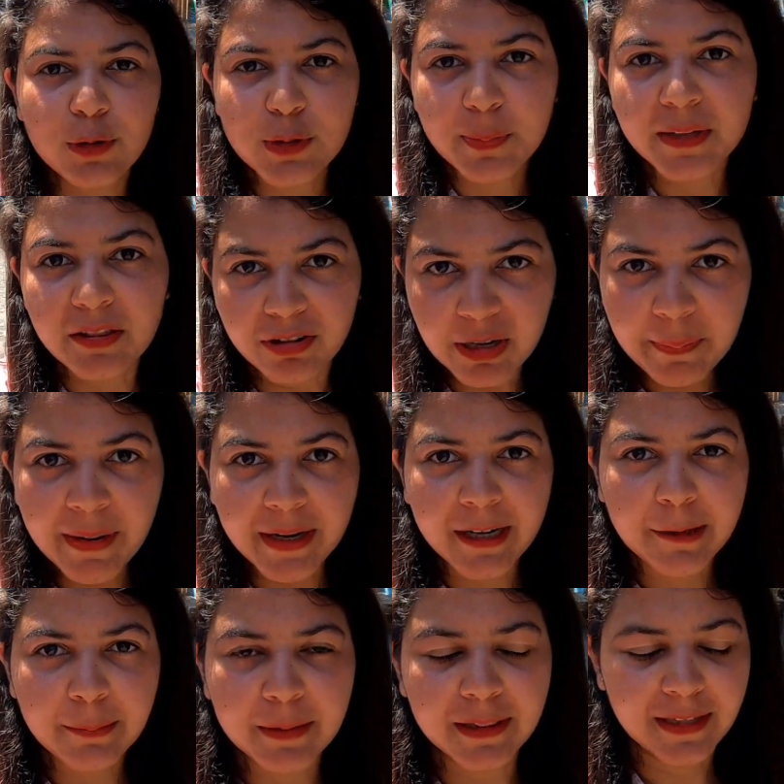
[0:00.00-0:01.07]
उसमें थ्री
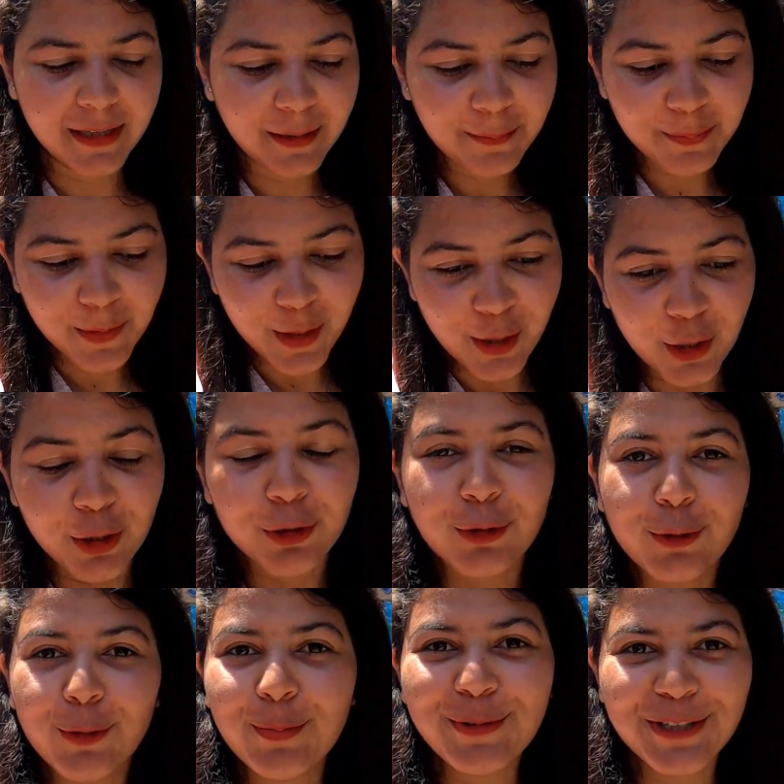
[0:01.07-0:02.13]
पैकेट मिलते
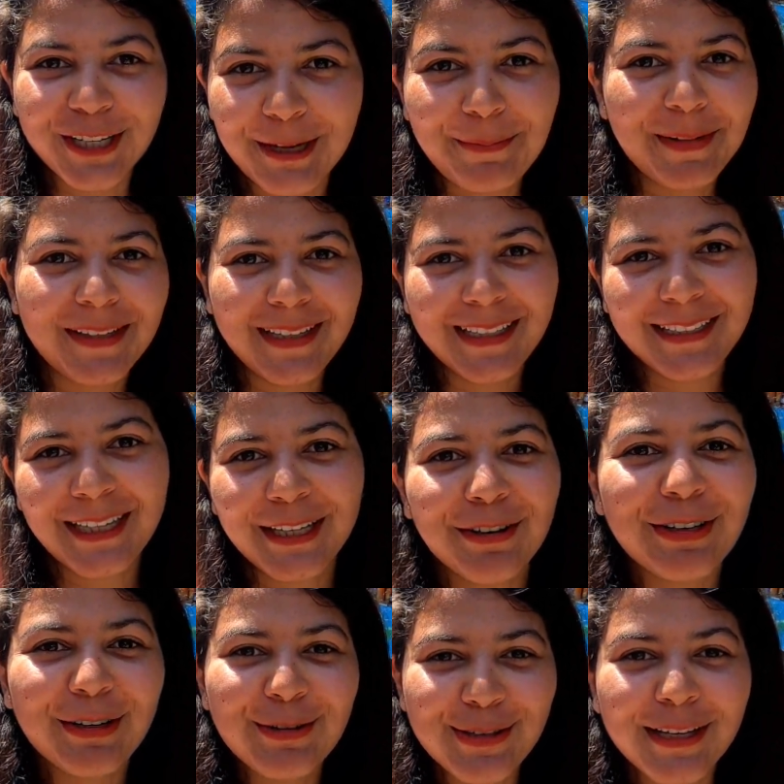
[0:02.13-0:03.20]
हैं तो मुझे ये पता नहीं था
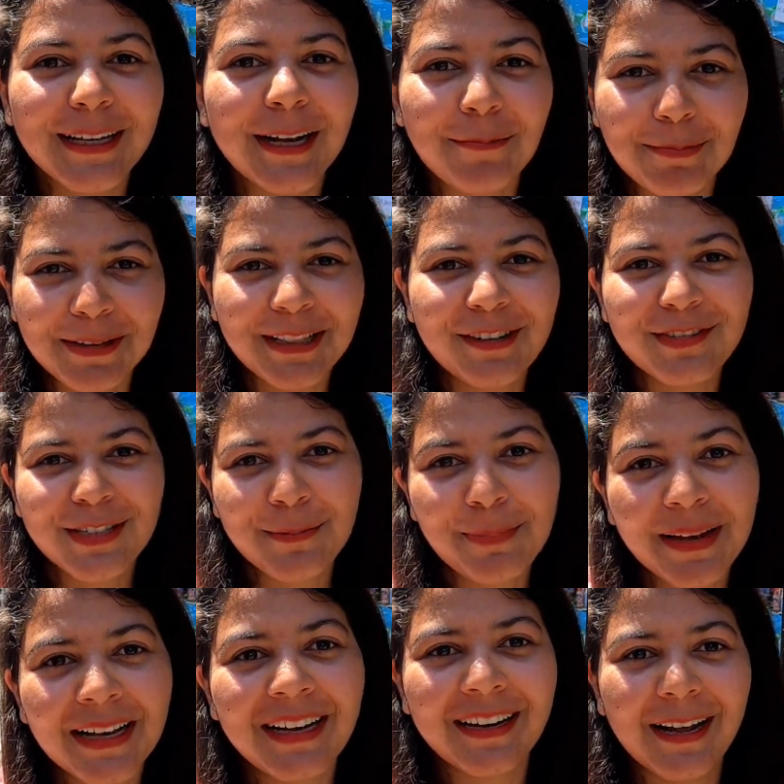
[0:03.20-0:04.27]
क्योंकि उसने ये अपनी तरफ से
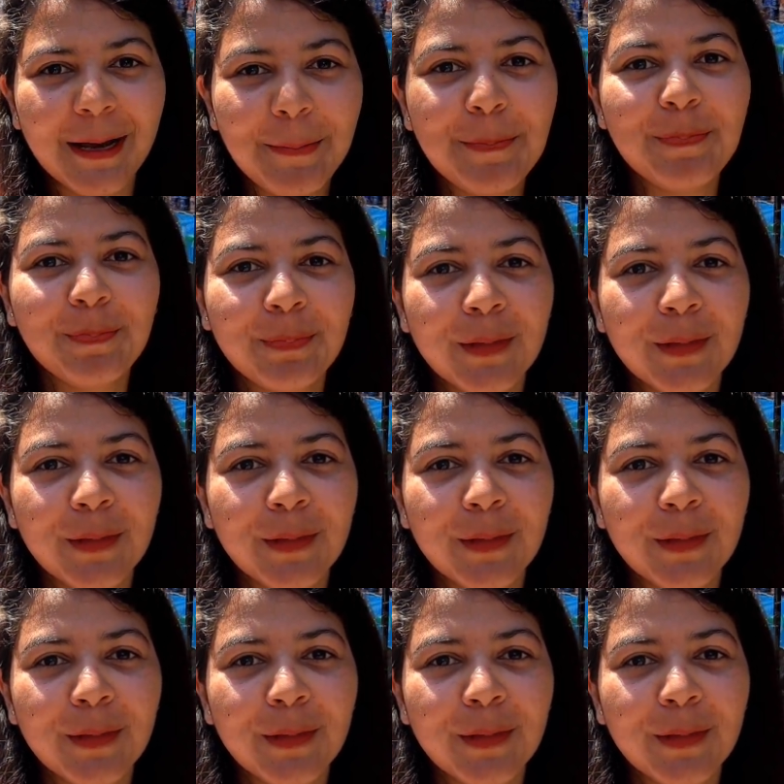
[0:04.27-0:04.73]
पे करा है